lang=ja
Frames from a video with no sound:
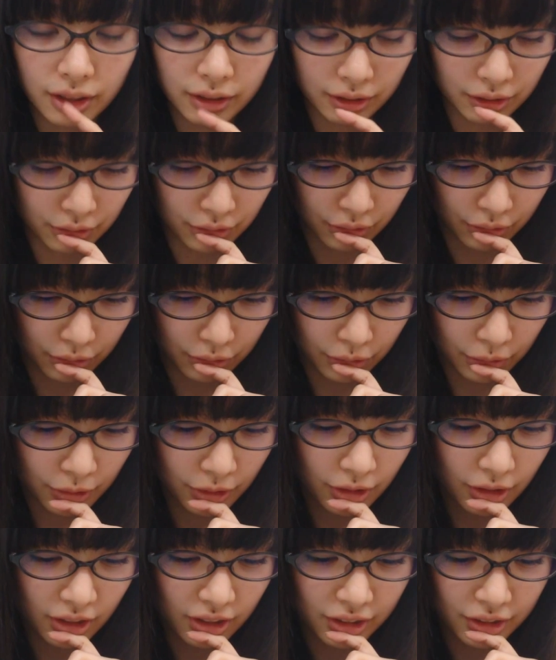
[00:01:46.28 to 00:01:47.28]
したんですよ。
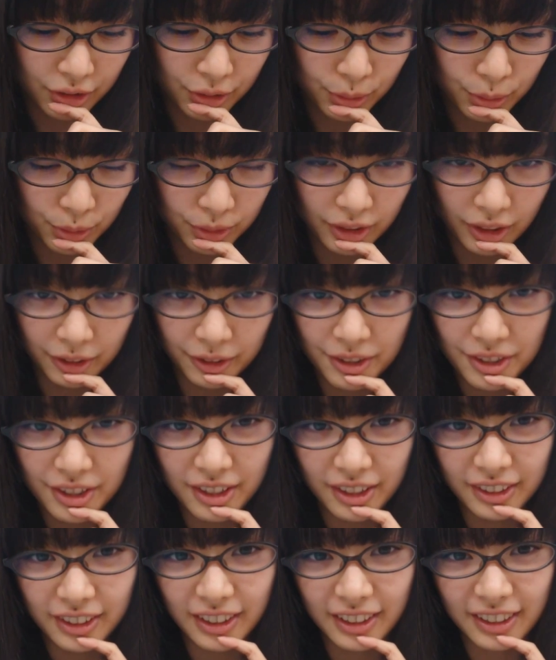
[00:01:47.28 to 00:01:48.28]
それがすごい楽
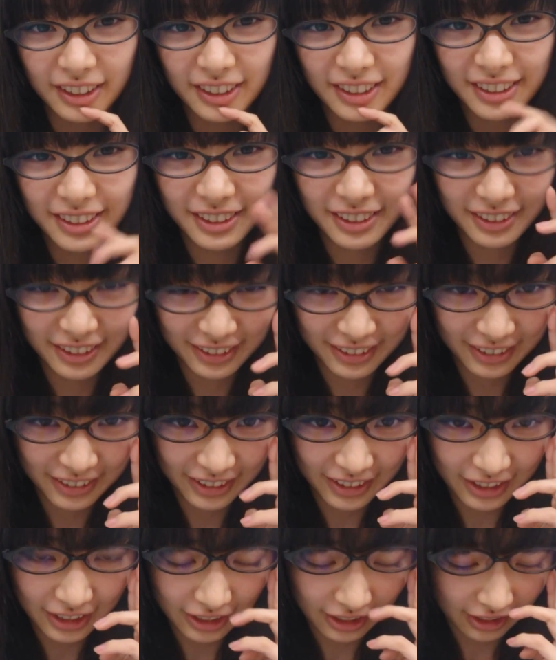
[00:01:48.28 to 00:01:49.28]
しかったです。
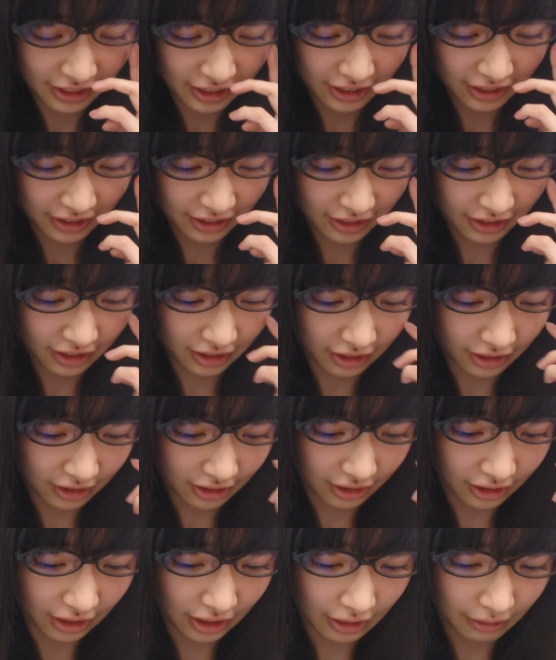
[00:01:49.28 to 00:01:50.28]
じゃあ
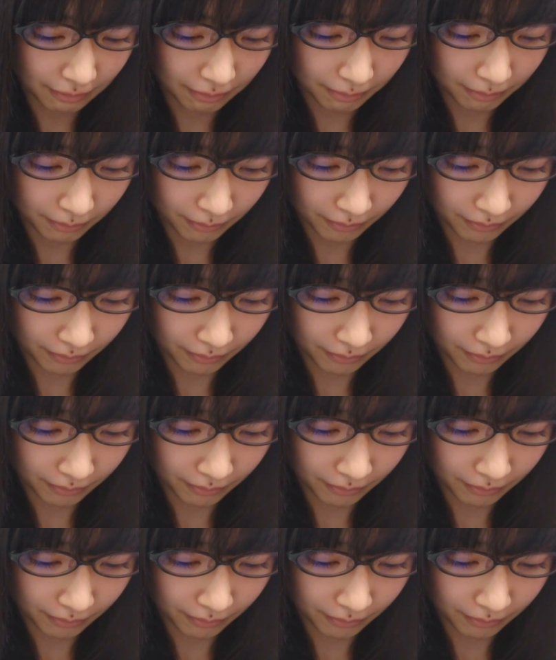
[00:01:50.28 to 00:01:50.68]
次。